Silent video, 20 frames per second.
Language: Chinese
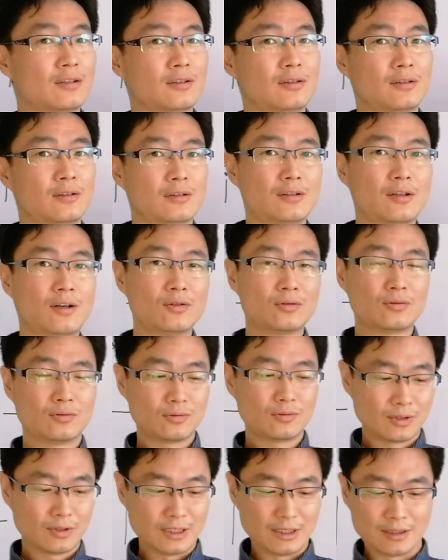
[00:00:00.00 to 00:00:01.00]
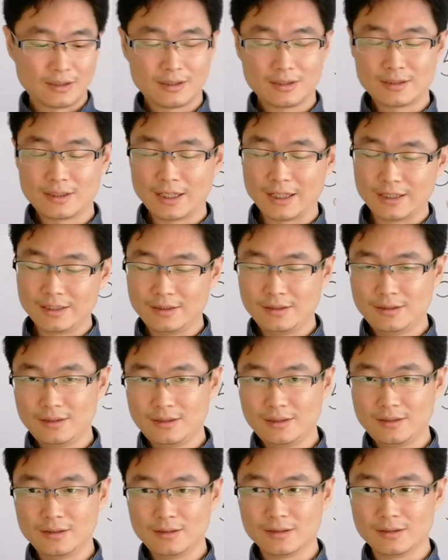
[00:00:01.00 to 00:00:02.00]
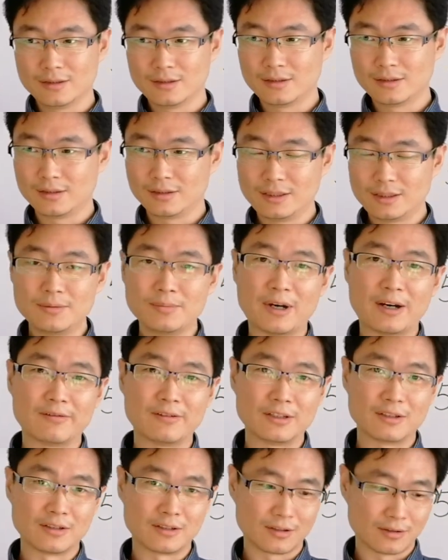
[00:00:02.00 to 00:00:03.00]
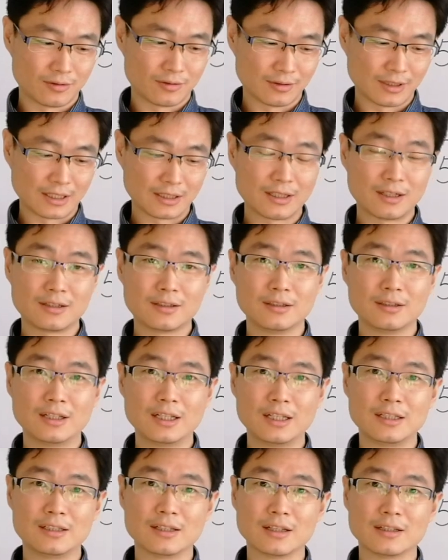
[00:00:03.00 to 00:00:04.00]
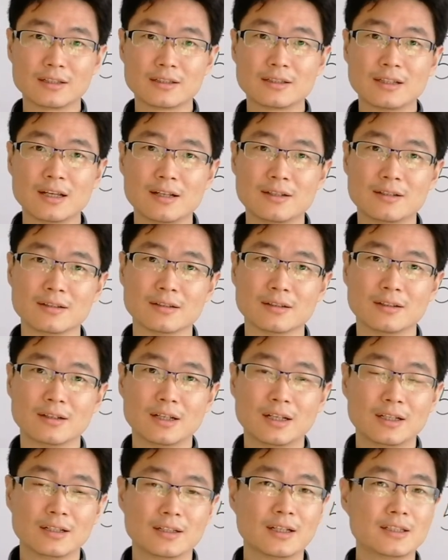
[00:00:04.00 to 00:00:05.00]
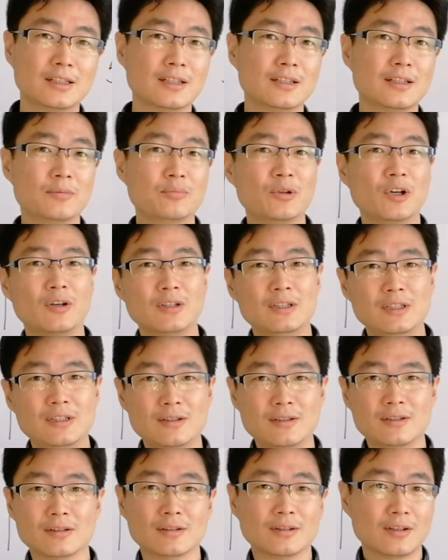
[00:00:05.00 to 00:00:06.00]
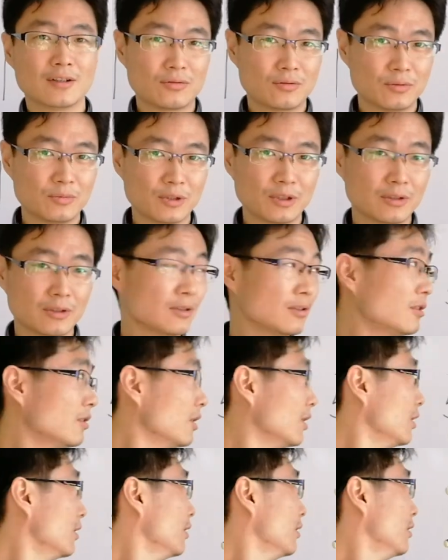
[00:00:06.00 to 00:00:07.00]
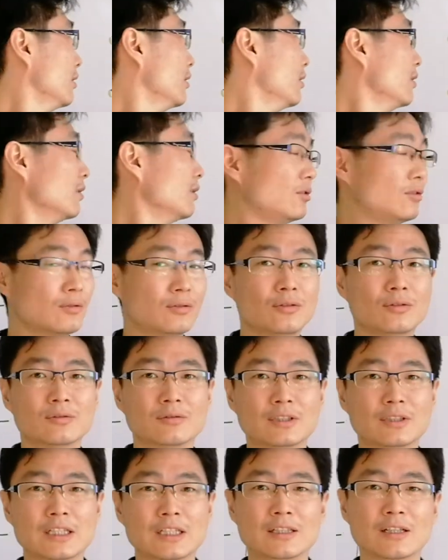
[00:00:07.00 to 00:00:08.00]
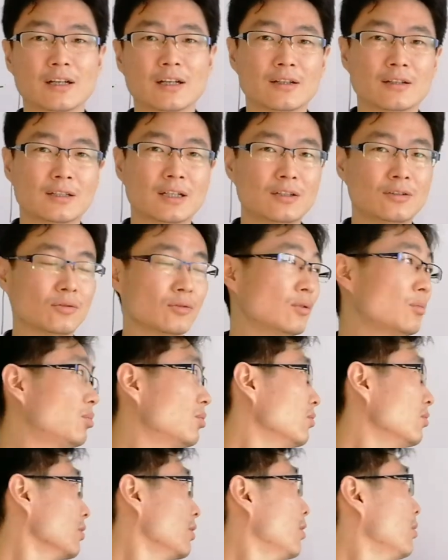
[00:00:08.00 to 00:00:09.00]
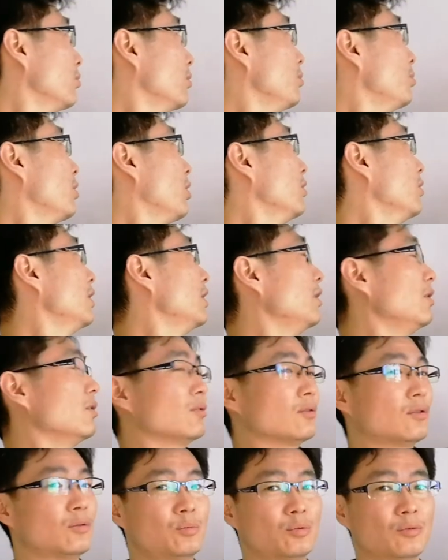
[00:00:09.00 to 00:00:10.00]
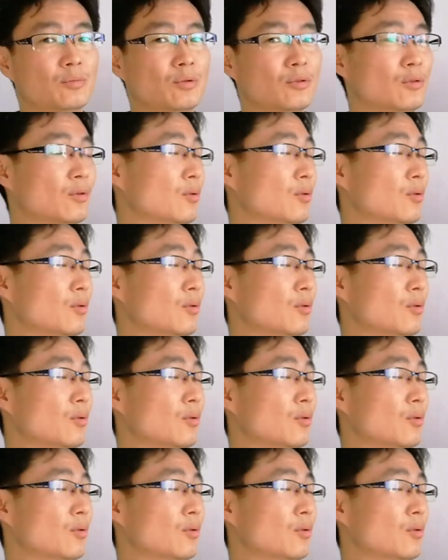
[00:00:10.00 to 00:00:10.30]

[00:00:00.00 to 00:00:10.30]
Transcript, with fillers: 刀如果你是在一呃一把位的时候呢，它是内弦的三指。它现在标了一指那说明就是用内弦。它有的谱它会标内，有的谱不用